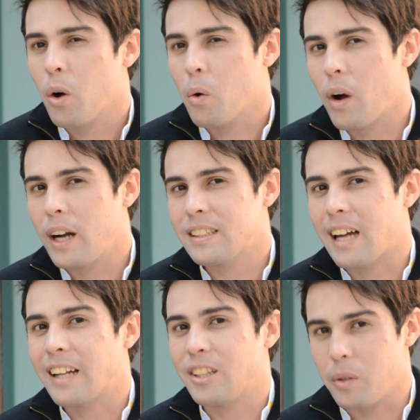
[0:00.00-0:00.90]
cuáles
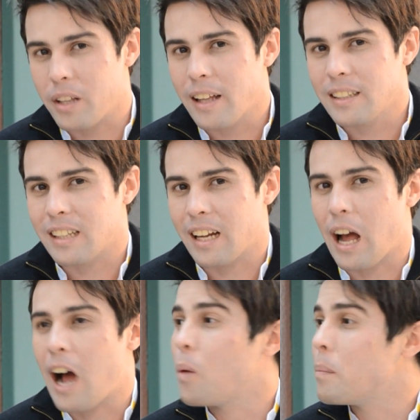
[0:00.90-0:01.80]
actividades
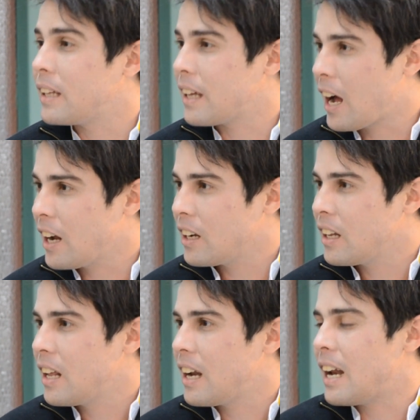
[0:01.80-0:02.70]
acometerán
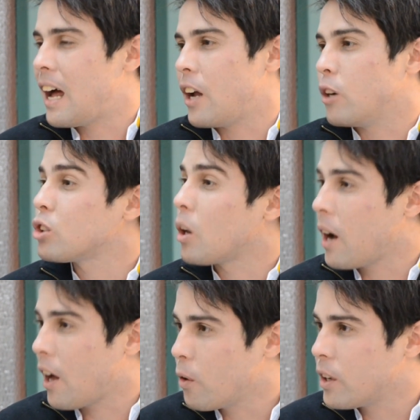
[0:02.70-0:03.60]
los
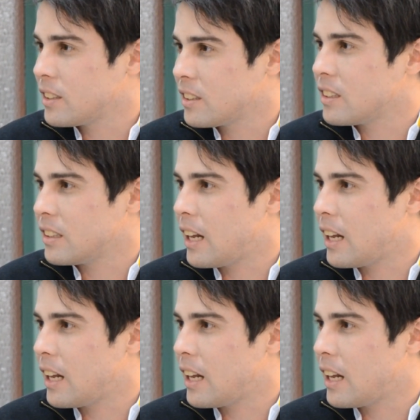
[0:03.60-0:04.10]
trabajadores de